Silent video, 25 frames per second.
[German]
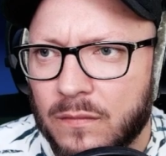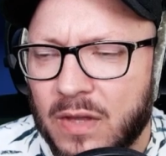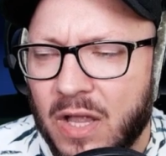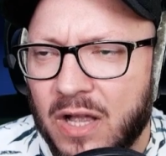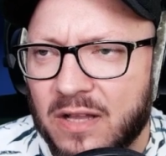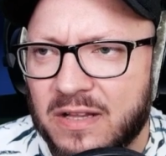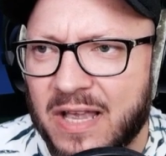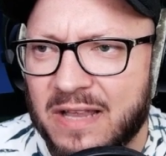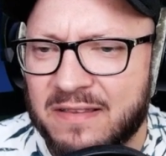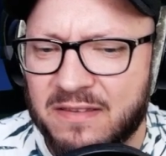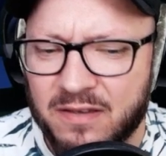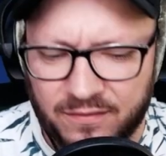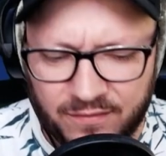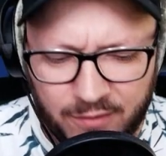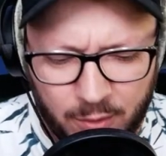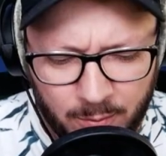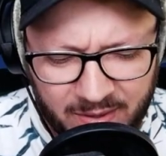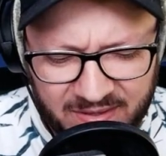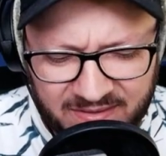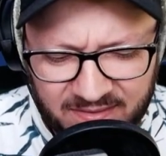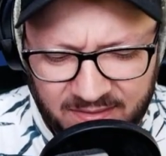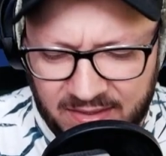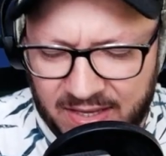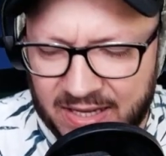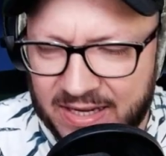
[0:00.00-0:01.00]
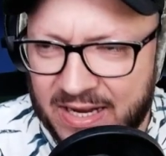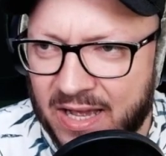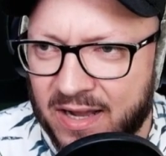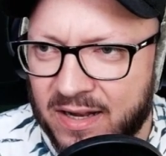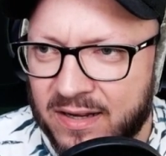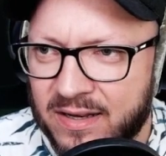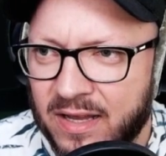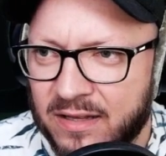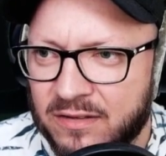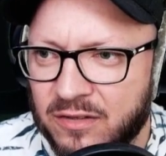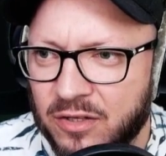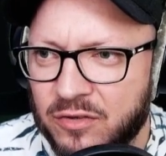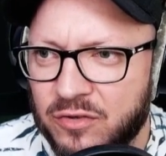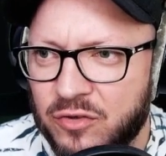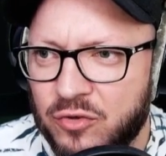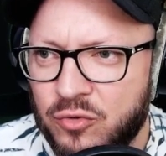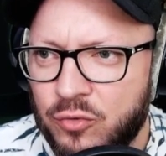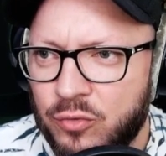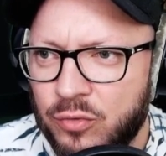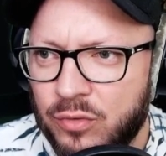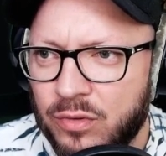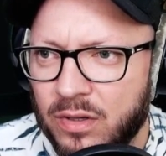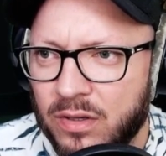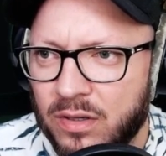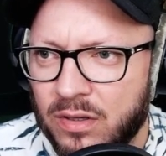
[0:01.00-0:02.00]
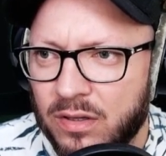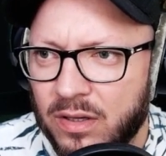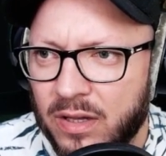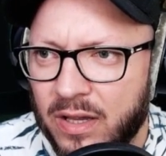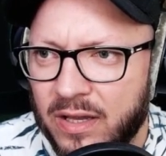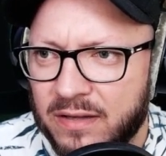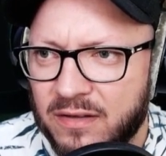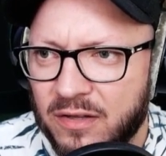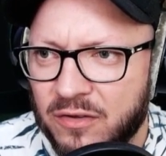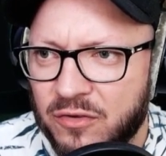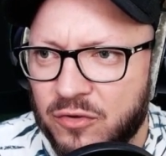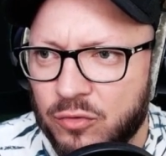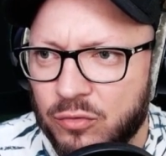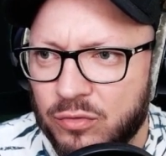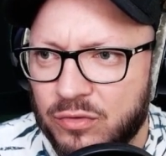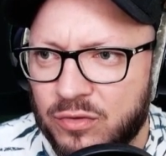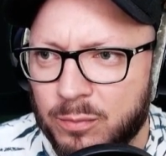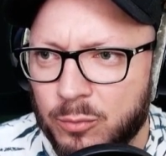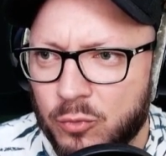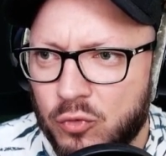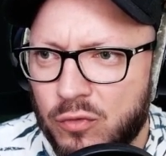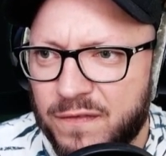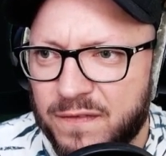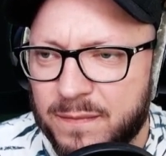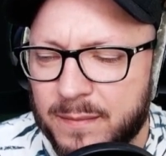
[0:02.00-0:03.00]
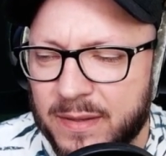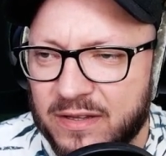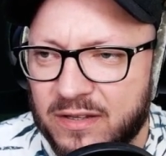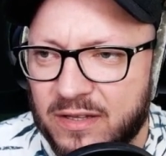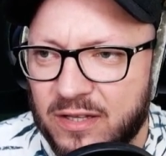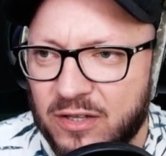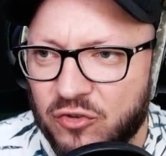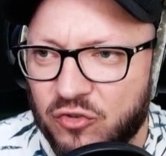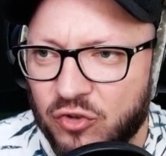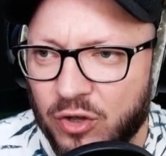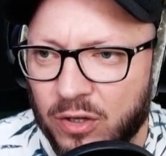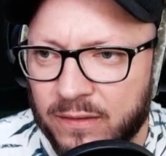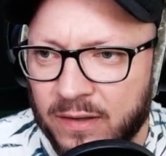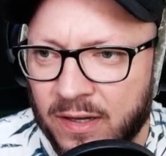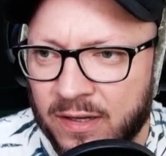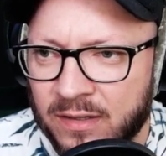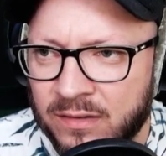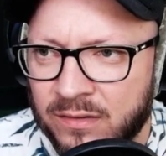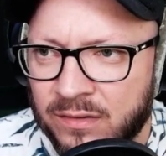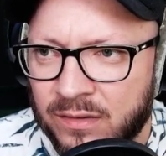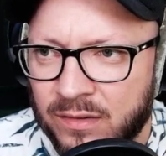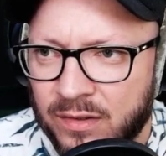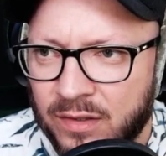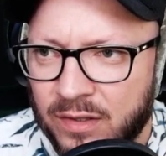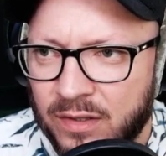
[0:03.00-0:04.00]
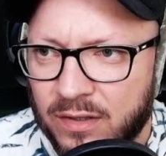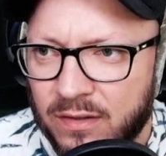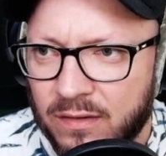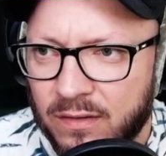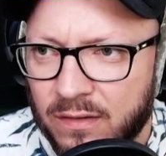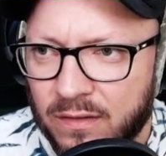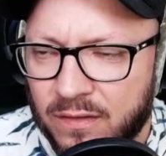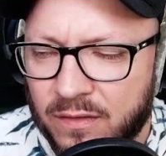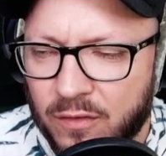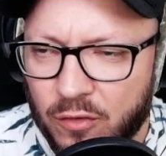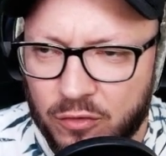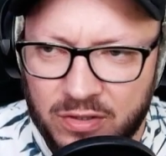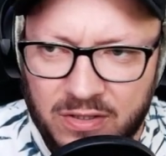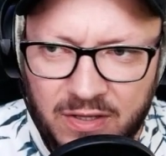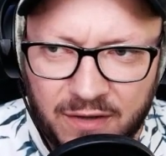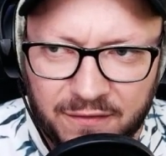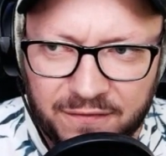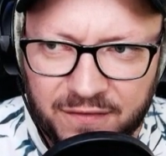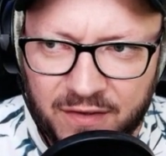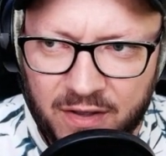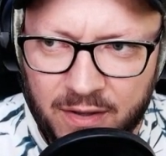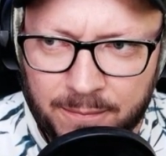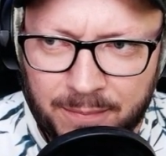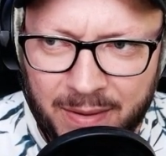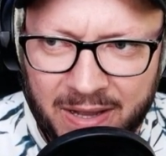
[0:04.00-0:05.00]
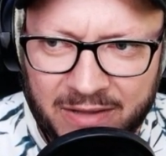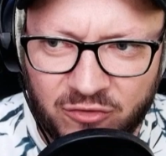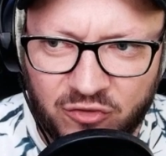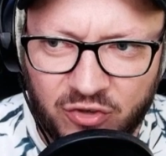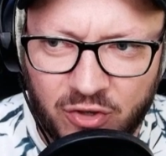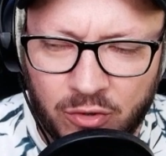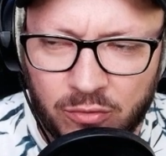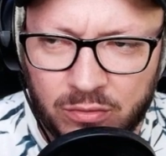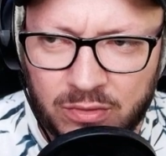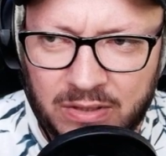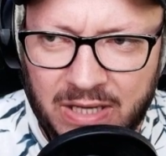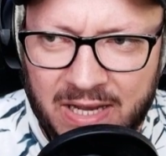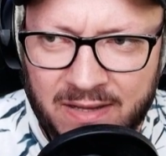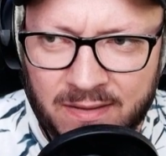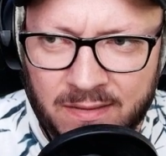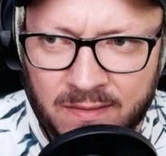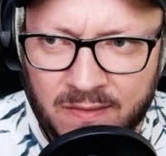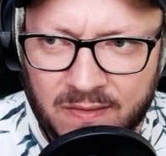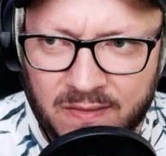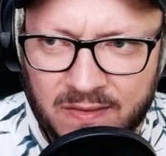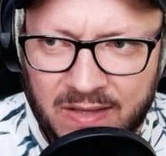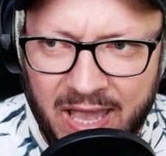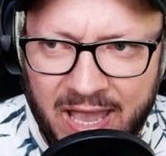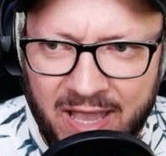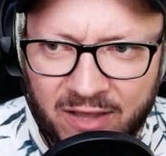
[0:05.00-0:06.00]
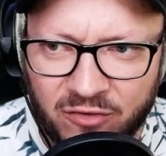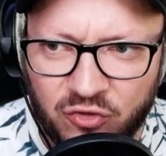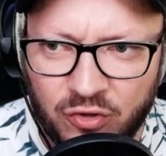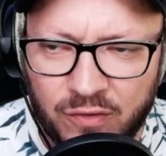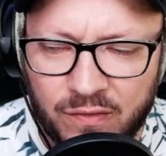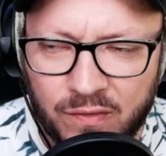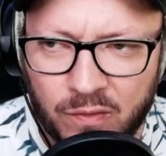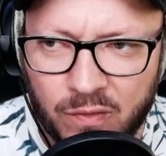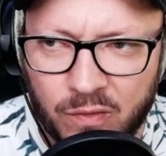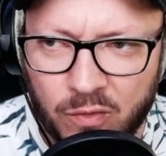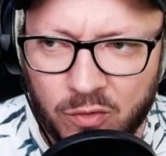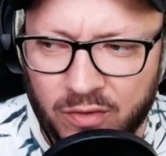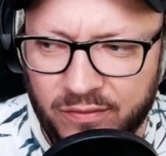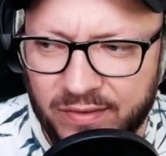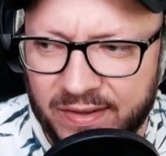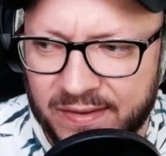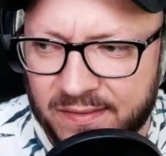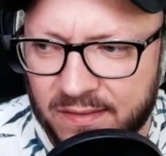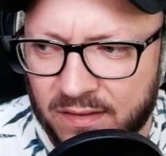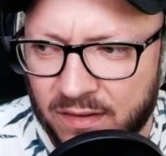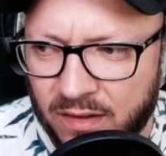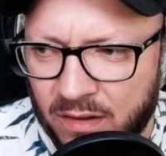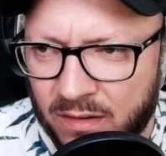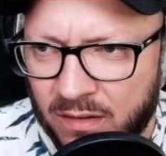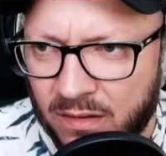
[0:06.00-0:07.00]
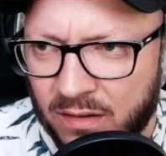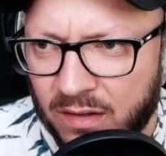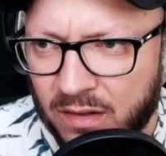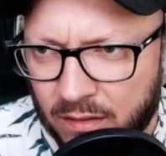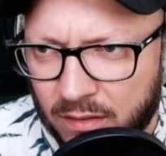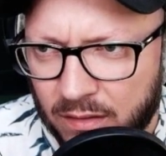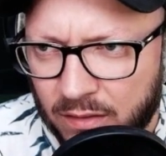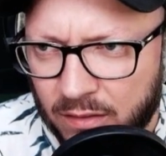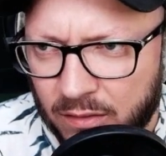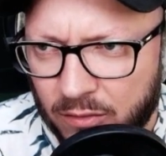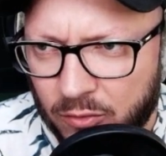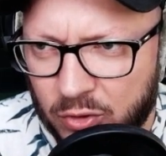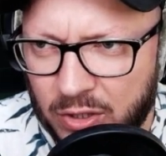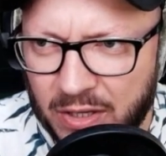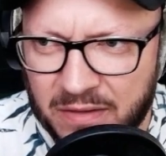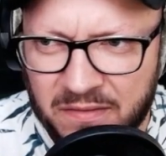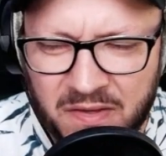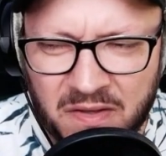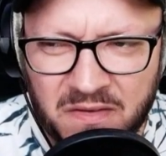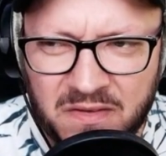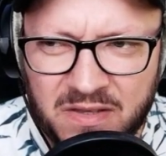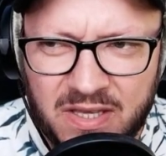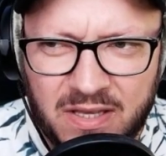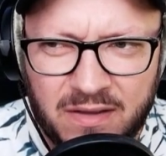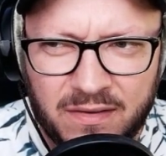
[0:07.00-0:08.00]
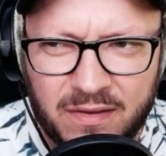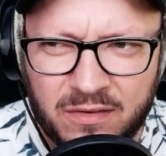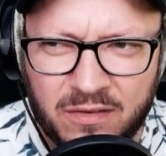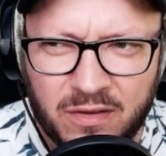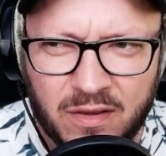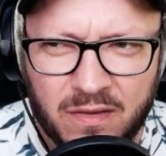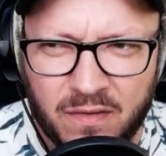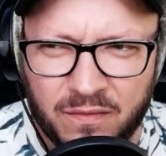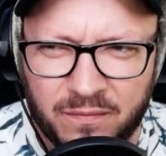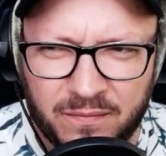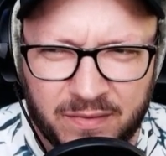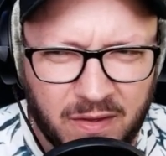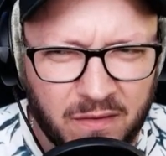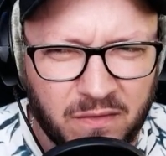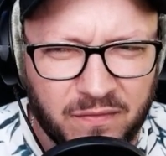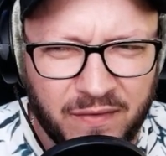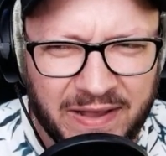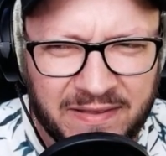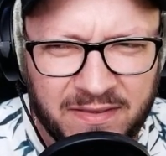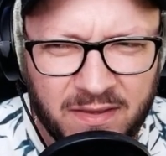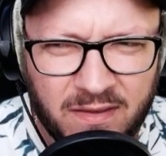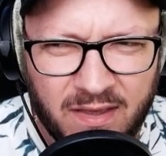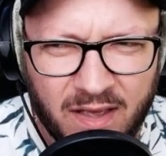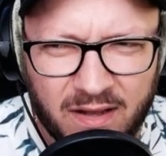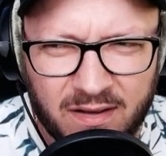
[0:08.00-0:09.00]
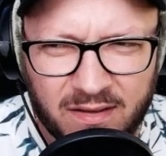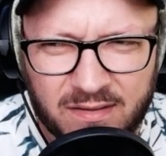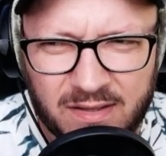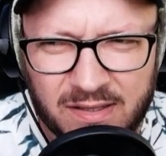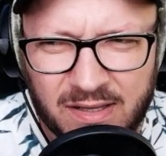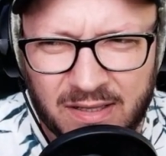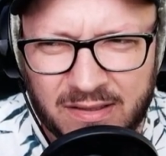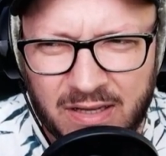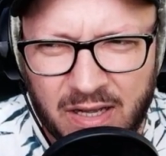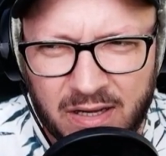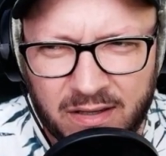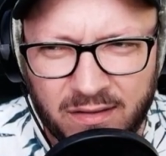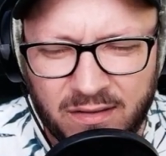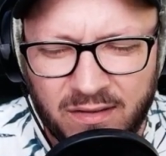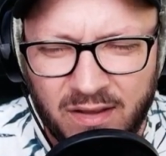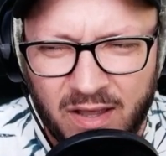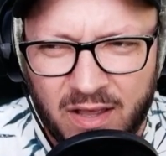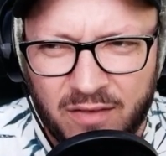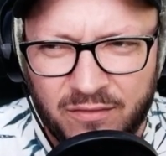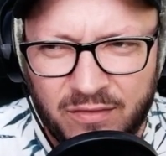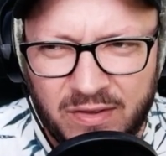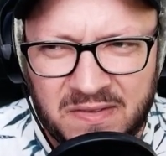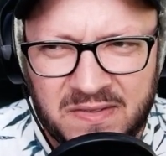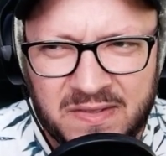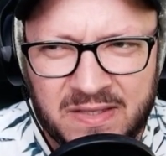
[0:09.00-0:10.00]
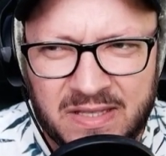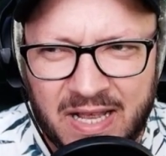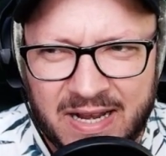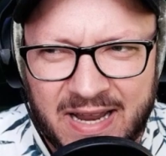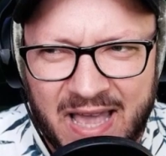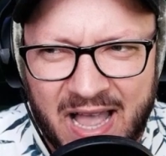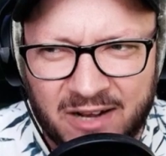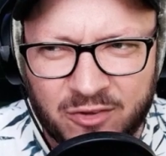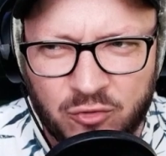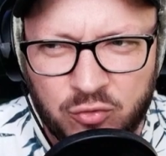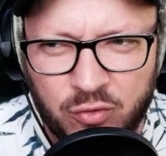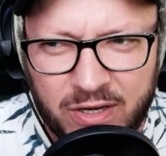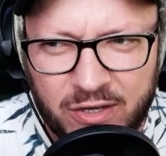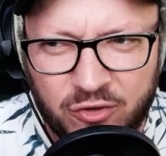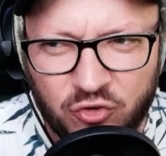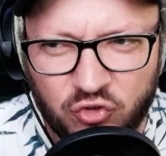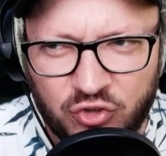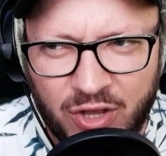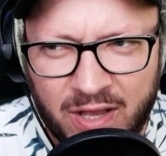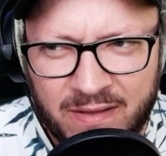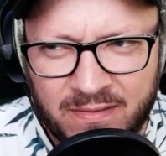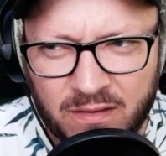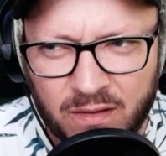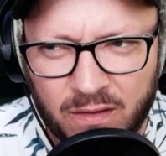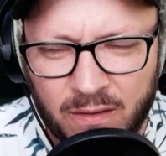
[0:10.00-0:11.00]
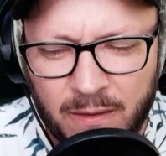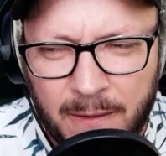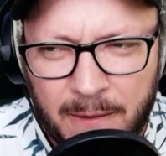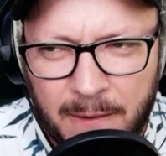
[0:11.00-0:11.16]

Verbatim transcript: Ah, der hatte, warum hatten der da ein Attitude, äh, Attitude Movement T-Shirt an? Ist doch hier äh, Punch, Arroganz, Cashes und so gewesen, ne? Oder sind die, ich, das, das, weiß ich ehrlich gesagt gar nicht. Wie ist denn da der aktuelle Stand?